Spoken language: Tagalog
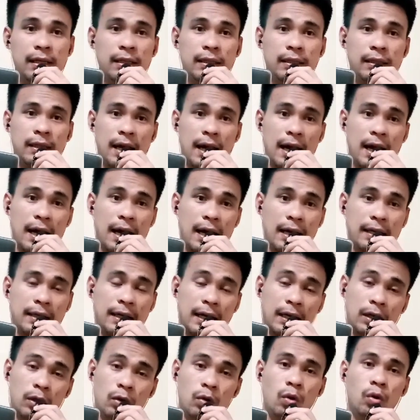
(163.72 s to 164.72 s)
uh,
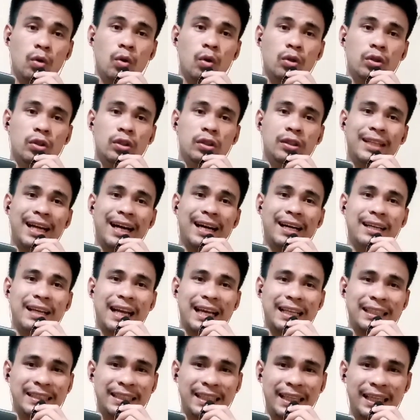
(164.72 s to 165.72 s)
nanugod ng
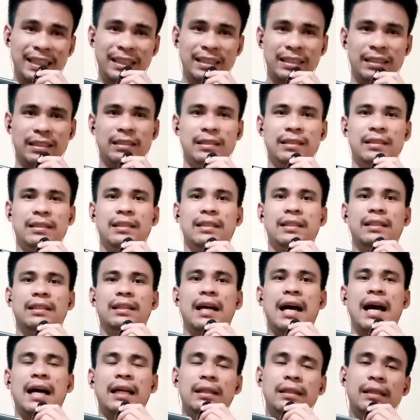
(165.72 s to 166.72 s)
lasing
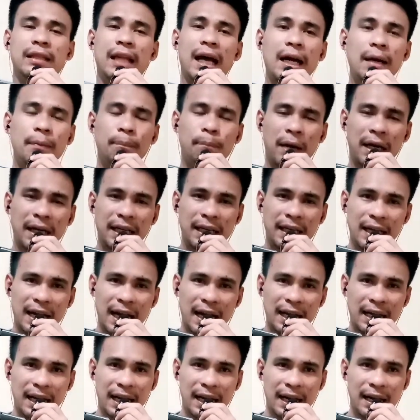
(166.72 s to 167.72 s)
at
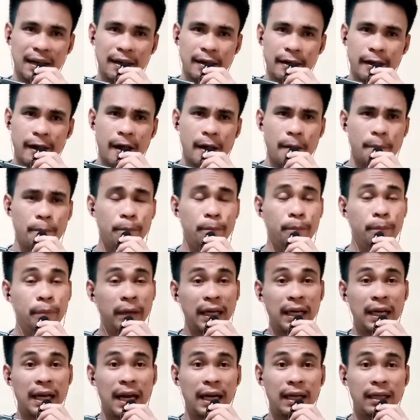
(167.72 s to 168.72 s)
nagpakilala
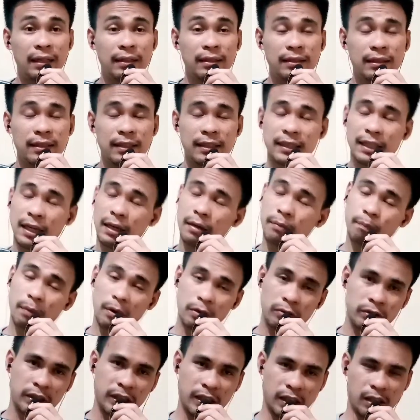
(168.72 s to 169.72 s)
bilang isang
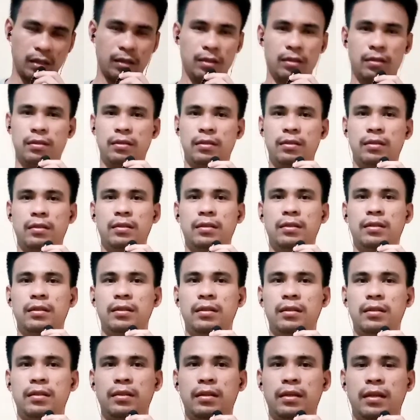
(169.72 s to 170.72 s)
founder.
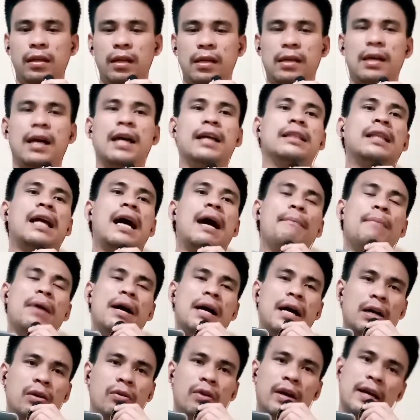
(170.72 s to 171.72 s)
At
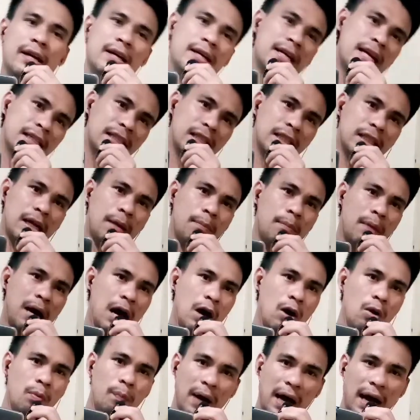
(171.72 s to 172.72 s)
habang ako ay nasa
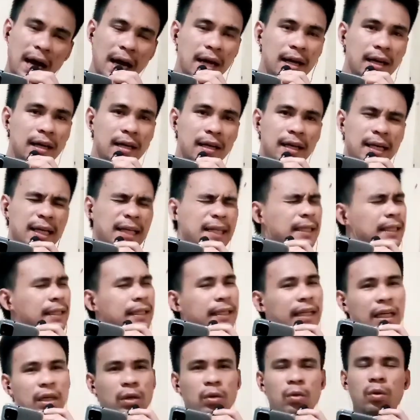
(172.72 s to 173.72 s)
trabaho pa, ay
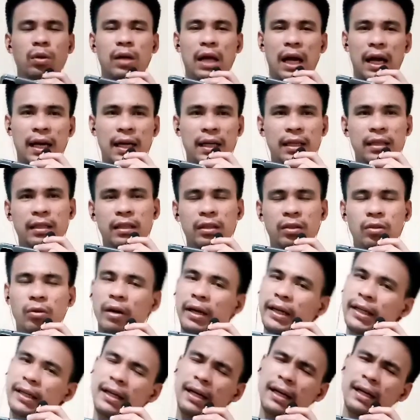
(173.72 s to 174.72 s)
hindi ko kagad ito
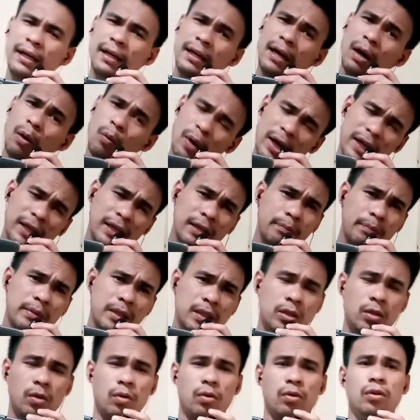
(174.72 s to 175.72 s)
ay naggawa ng
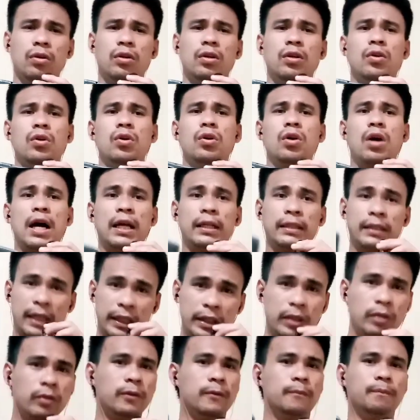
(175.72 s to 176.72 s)
video. At
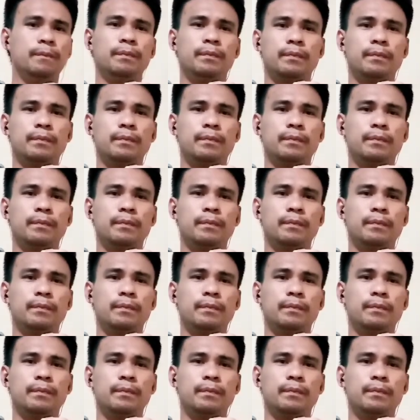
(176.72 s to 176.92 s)
ngayon,